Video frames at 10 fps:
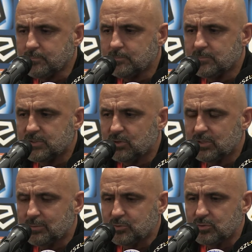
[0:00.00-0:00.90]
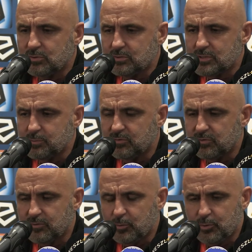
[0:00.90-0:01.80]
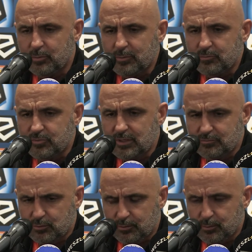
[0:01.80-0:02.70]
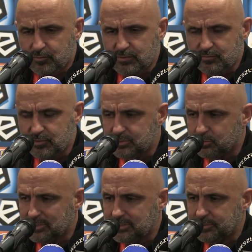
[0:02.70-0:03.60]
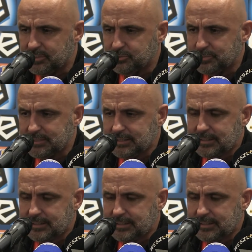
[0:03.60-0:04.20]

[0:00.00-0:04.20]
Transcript: mm, trochę nam to spowodowało problemów, no ale w drugiej połowie swoje sytuacje mieliśmy